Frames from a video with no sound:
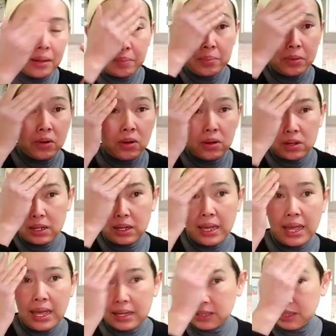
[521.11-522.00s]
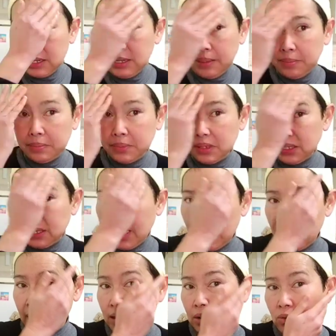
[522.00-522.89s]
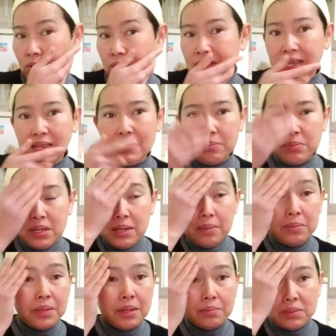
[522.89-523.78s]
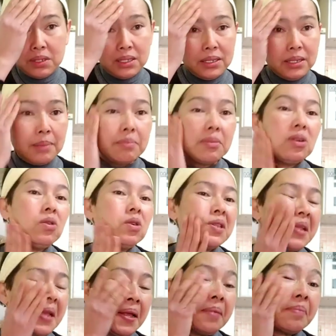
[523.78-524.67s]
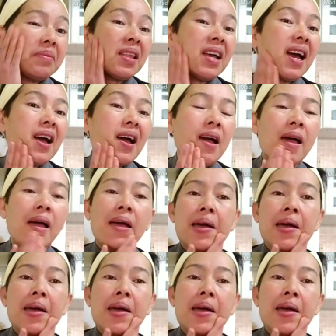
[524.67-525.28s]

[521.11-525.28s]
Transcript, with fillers: เพราะแกะดื่มชาโรสทิพย์ดื่มน้ำเชื่อมโรสทิพย์นะคะ